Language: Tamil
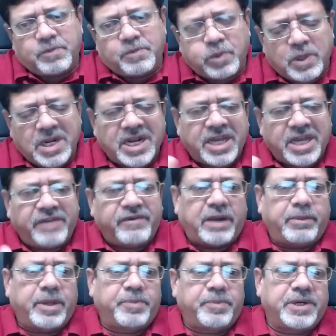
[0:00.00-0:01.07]
புலனாய்வு
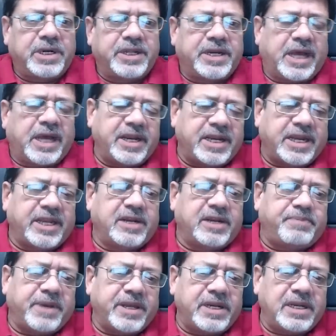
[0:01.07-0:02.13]
அமைப்புகளின்
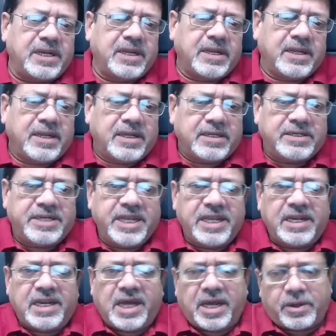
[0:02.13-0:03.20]
அறிக்கையின் பேரில் டி
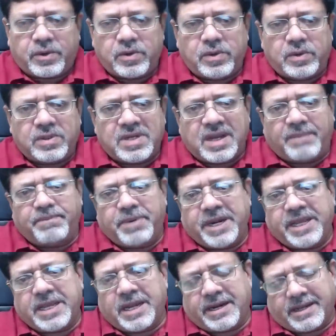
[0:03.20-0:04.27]
லா ரூ
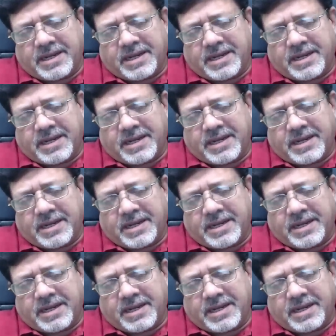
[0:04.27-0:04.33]
கம்பெனிக்கான